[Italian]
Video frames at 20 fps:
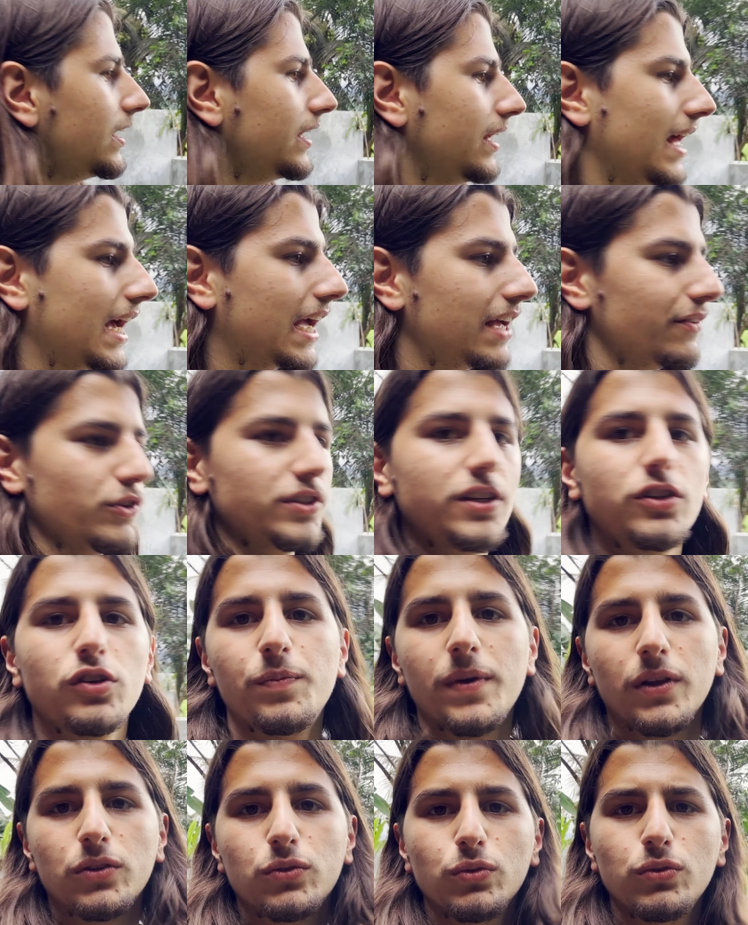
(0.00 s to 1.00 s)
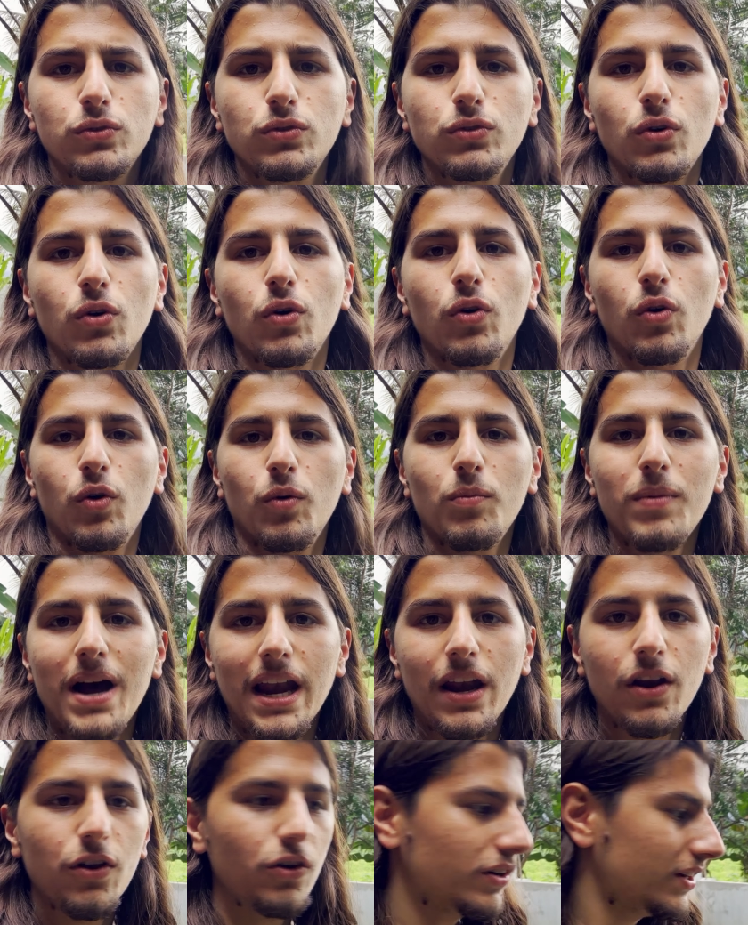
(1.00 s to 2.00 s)
e che fosse soprattutto
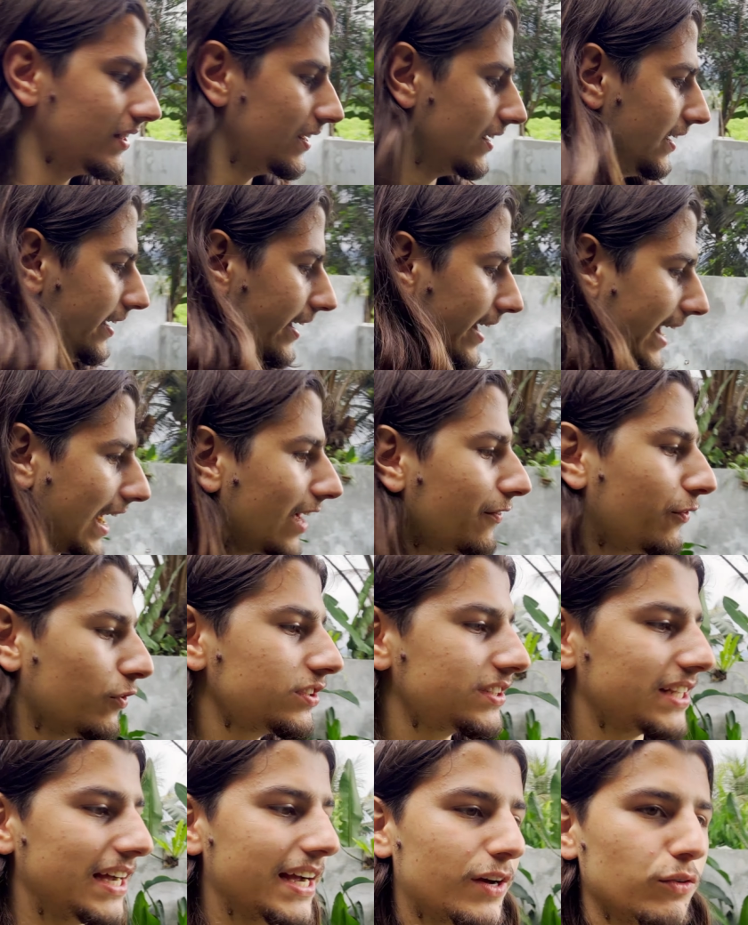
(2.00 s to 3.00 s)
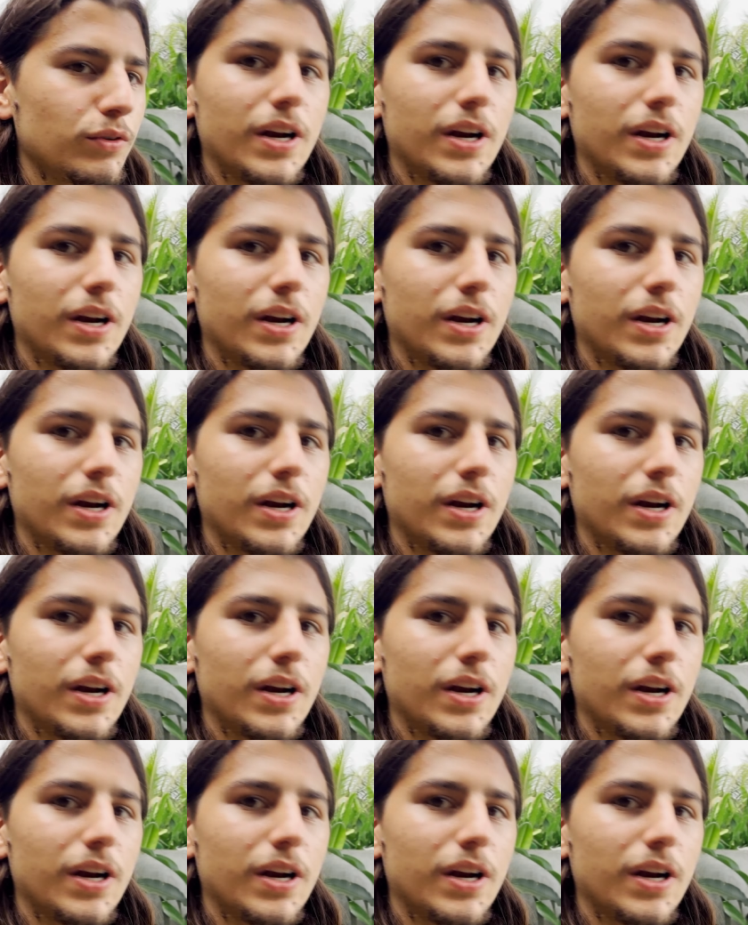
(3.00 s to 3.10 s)
bello e che fosse anche